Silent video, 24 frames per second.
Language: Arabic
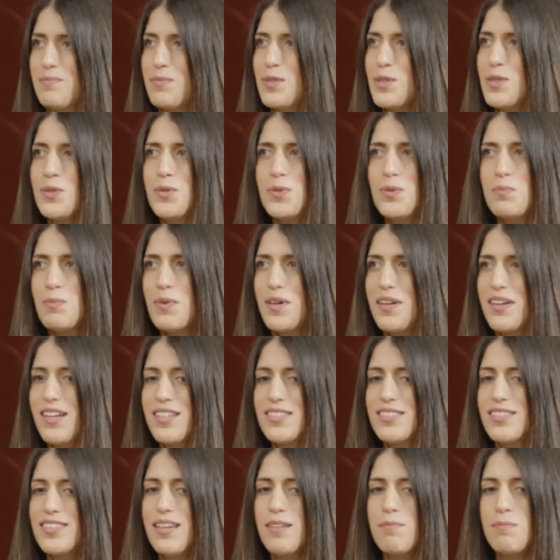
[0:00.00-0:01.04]
من دون
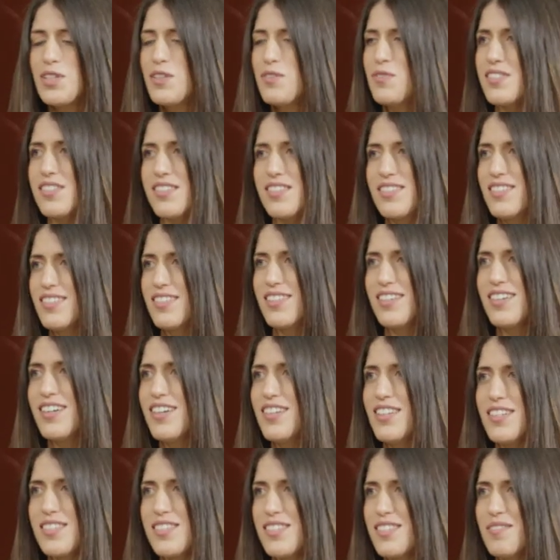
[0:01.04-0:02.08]
براد تفسد
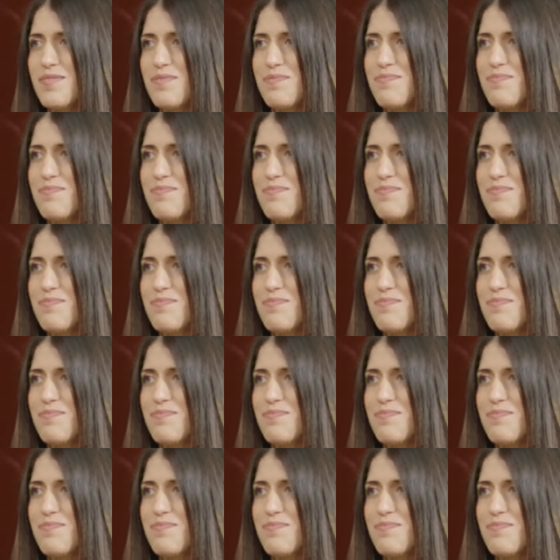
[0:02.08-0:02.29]
خلص